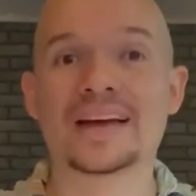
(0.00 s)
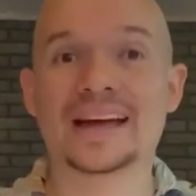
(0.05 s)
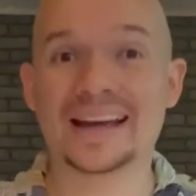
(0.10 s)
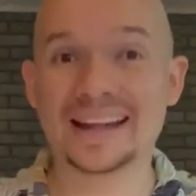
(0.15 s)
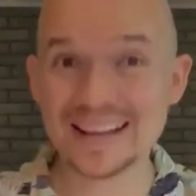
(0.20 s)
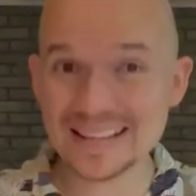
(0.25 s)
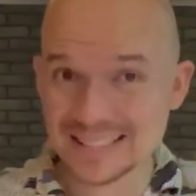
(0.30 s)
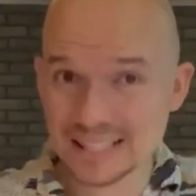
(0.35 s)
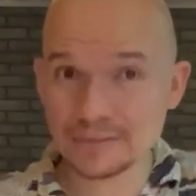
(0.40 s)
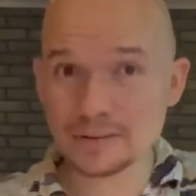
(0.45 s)
En
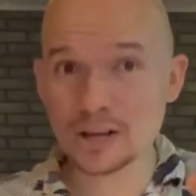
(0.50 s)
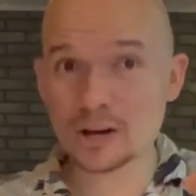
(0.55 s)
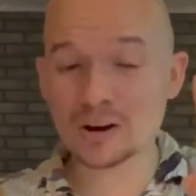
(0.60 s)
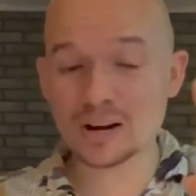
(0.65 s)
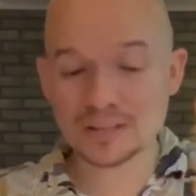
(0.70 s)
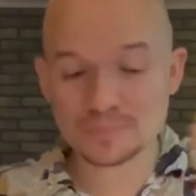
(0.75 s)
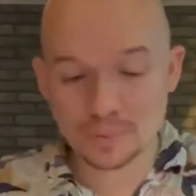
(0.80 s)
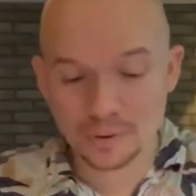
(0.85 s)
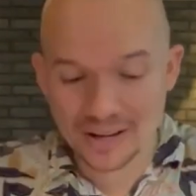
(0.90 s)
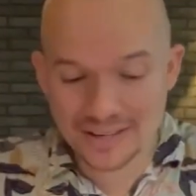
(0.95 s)
este video
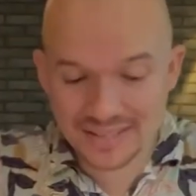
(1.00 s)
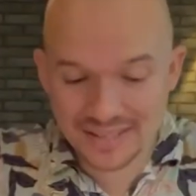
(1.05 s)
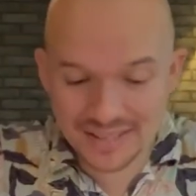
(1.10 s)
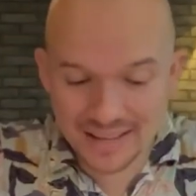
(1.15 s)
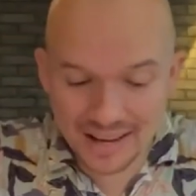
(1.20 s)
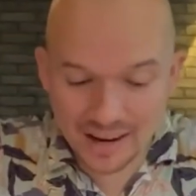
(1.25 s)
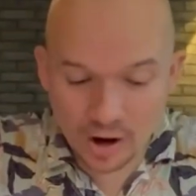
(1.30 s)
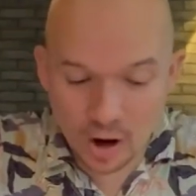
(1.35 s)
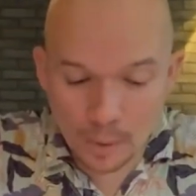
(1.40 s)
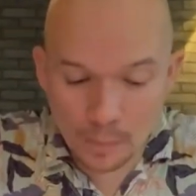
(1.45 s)
les voy a
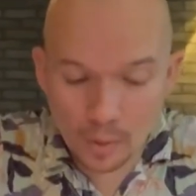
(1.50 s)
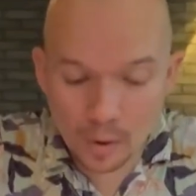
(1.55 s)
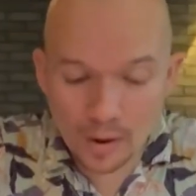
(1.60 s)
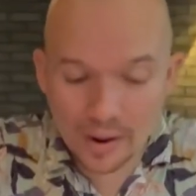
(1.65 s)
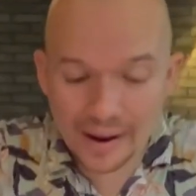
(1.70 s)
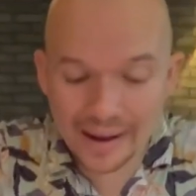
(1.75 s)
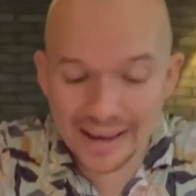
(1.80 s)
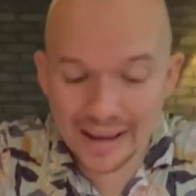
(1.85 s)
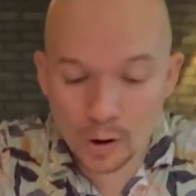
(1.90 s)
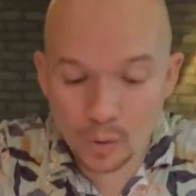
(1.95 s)
enseñar
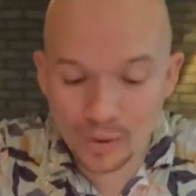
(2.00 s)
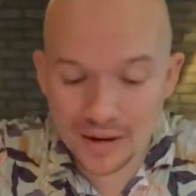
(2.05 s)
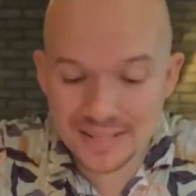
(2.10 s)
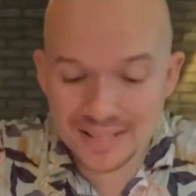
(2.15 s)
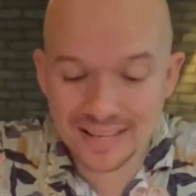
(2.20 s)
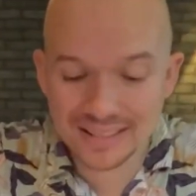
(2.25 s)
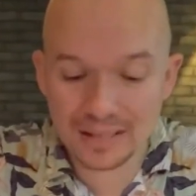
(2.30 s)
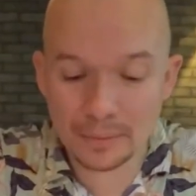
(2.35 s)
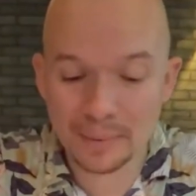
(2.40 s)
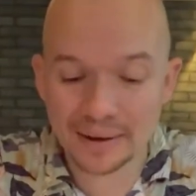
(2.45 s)
cómo
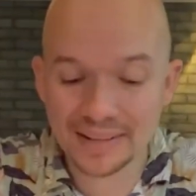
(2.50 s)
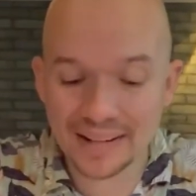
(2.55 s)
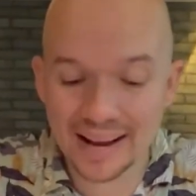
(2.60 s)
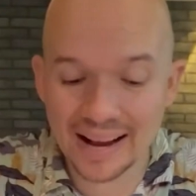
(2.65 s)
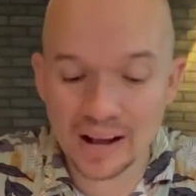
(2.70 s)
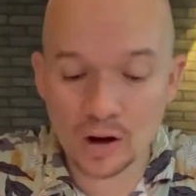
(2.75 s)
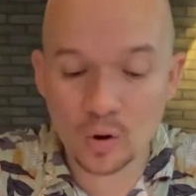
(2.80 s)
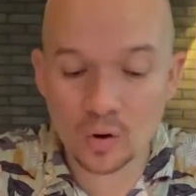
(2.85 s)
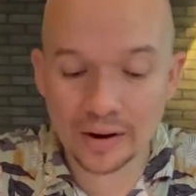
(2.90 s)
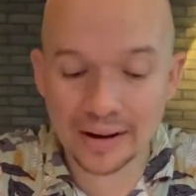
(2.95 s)
ecualizar de
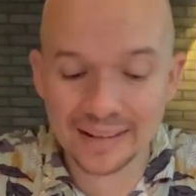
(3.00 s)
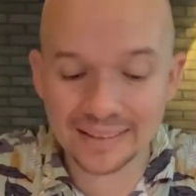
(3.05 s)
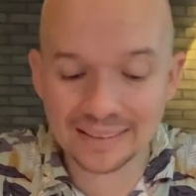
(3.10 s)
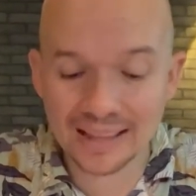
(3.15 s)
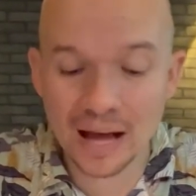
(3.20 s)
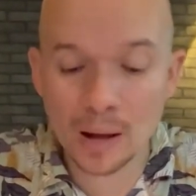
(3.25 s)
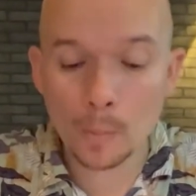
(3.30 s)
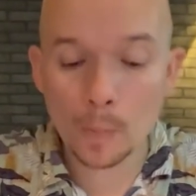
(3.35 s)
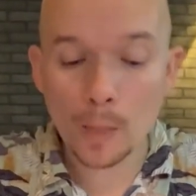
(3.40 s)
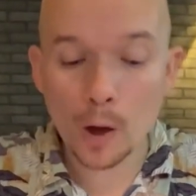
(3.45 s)
manera
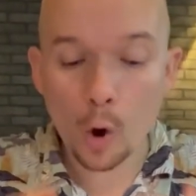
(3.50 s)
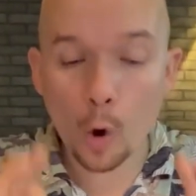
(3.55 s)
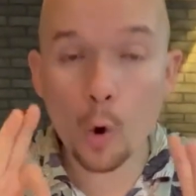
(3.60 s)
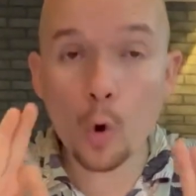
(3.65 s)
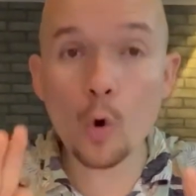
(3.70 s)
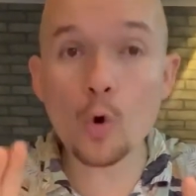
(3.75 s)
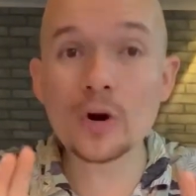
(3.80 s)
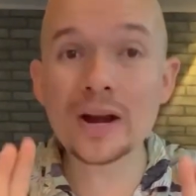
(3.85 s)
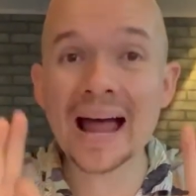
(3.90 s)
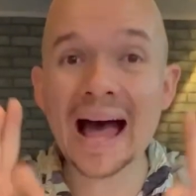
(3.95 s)
correcta
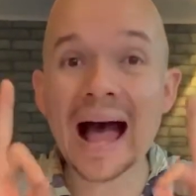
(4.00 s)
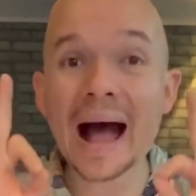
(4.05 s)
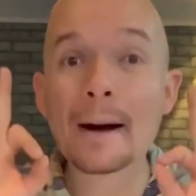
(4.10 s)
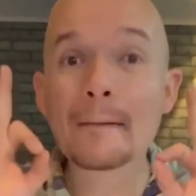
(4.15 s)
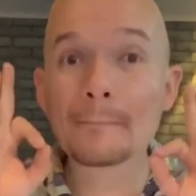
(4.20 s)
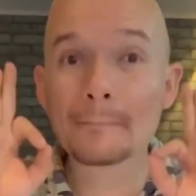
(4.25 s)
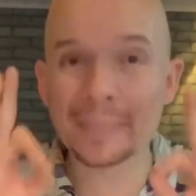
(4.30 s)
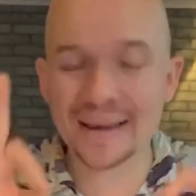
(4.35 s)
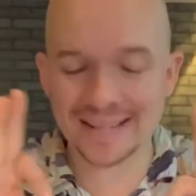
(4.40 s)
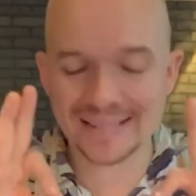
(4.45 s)
una
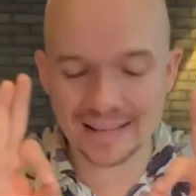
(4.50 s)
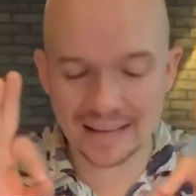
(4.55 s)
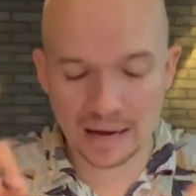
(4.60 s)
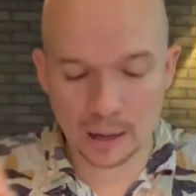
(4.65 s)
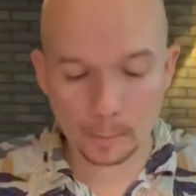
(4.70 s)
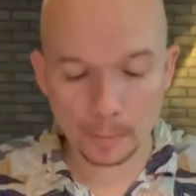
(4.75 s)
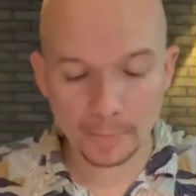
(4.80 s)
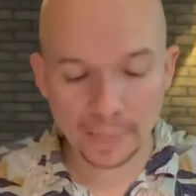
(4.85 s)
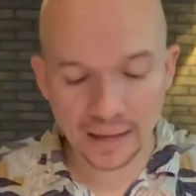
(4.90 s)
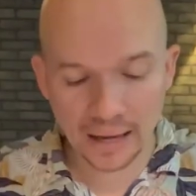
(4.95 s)
mezcla.